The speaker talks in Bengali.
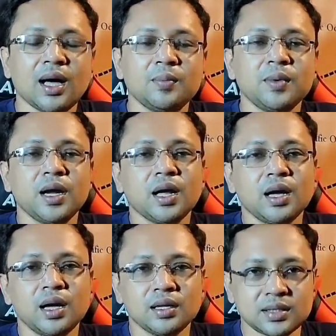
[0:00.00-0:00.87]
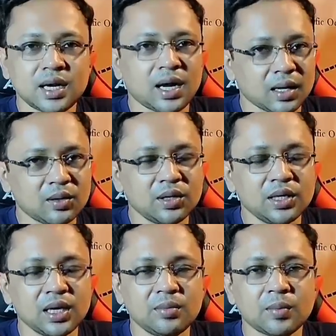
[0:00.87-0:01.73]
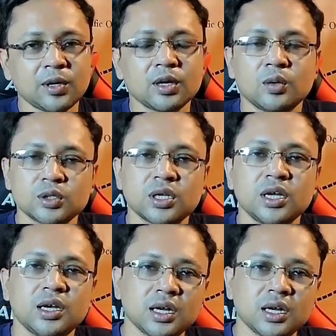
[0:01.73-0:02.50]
আপনারা যারা আগ্রহী এই ব্যাপারে অবশ্যই